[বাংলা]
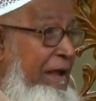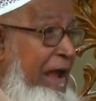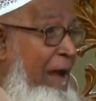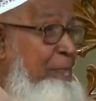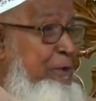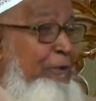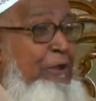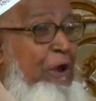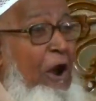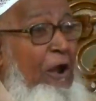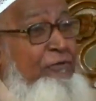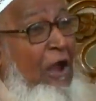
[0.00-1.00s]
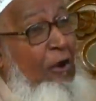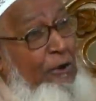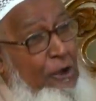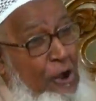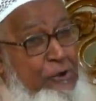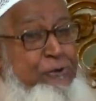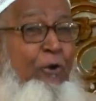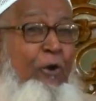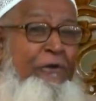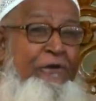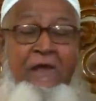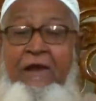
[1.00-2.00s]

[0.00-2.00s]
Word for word: কাম যদি হয় তা হইল সই